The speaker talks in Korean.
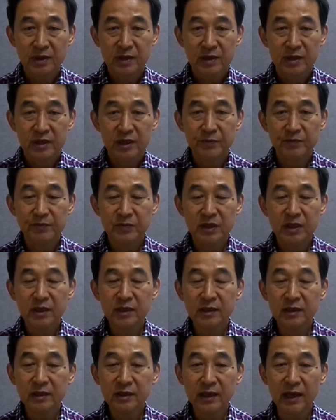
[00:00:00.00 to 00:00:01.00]

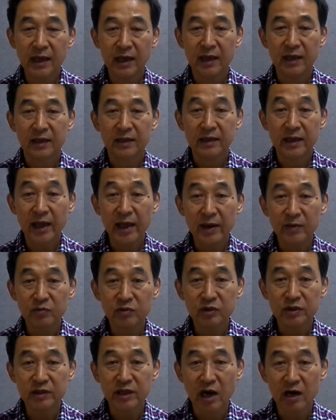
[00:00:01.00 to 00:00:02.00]
17대
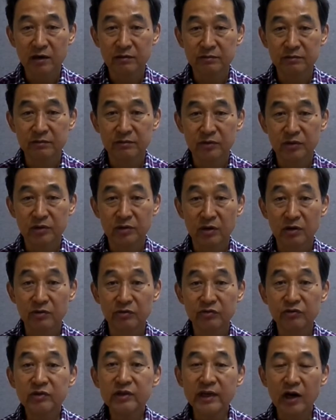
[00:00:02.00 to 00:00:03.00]
내물 이사금부터를
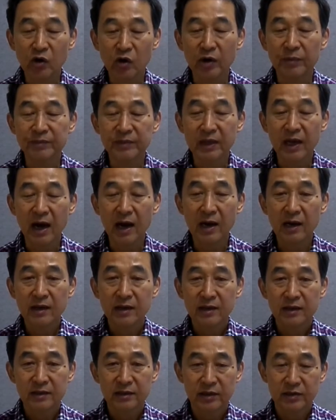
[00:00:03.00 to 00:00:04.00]
후기라고 합니다.
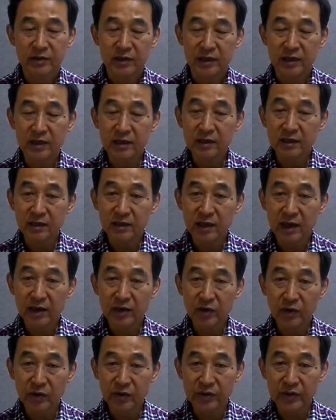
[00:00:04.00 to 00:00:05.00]
그래서 1대
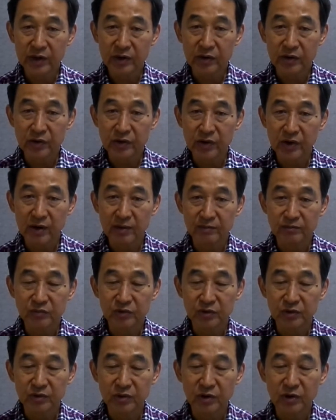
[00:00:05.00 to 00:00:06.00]
혁거세
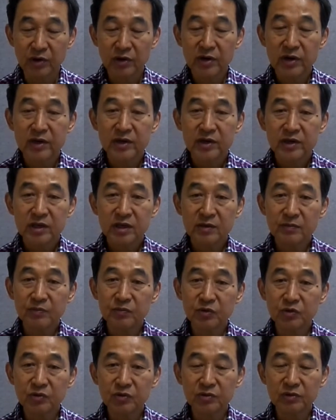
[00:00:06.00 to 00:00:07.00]
거서감부터
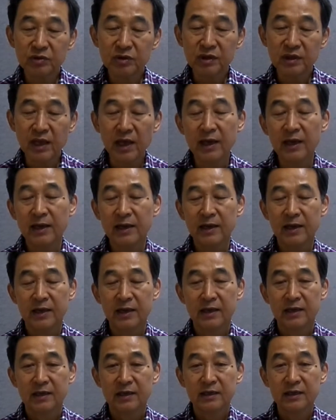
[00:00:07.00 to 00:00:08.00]
16대
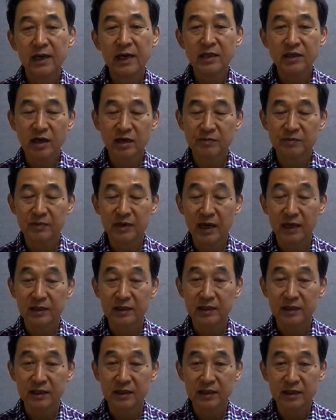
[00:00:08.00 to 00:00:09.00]
흐레이
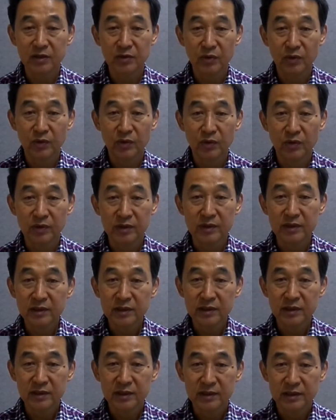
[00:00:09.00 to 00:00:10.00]
사금까지 기록을
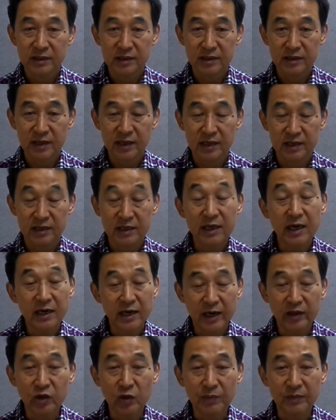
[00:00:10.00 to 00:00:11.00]
이제 이해를
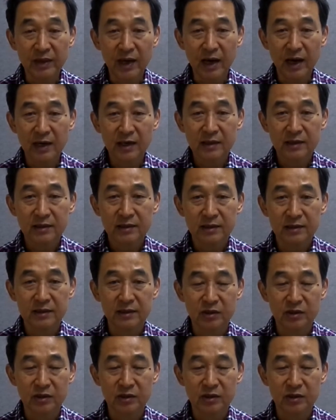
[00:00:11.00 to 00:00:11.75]
해야 됩니다. 그